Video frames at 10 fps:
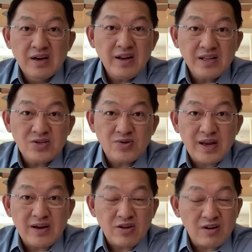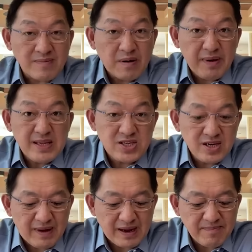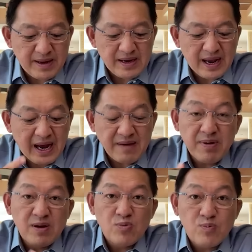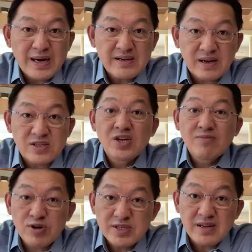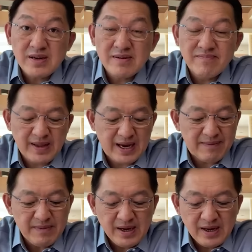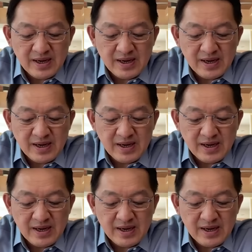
แล้วในที่สุดเนี่ยก็ต้องกลับมาเปลี่ยนชื่อใหม่เป็น Hyperloop One กับชื่อบริษัทเดิมนะครับ